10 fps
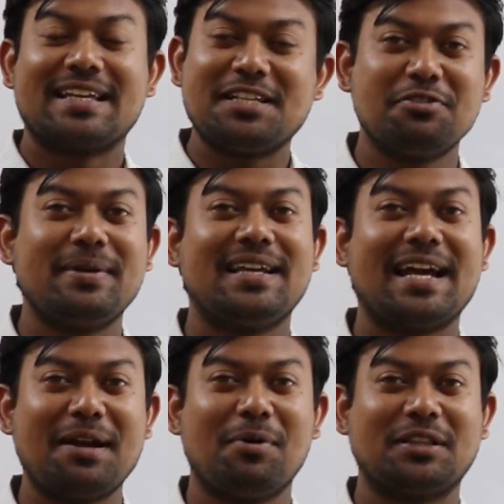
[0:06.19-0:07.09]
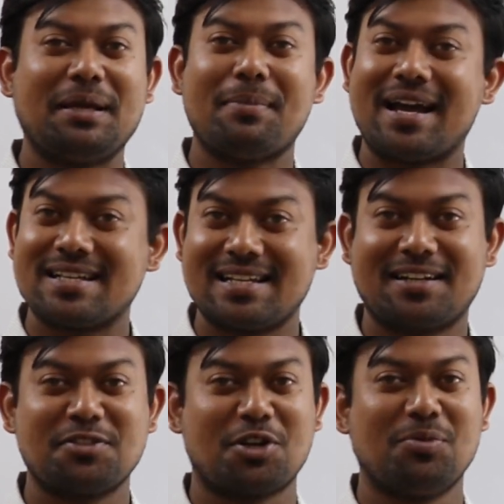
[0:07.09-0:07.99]
কিছু বিজ্ঞানের মতে ভাইরাস
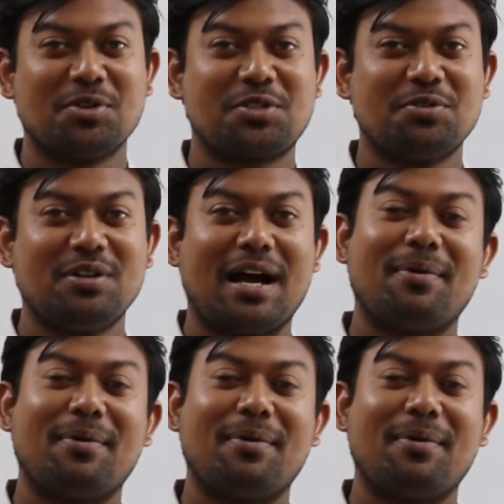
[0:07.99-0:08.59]
একটা জড়বস্তু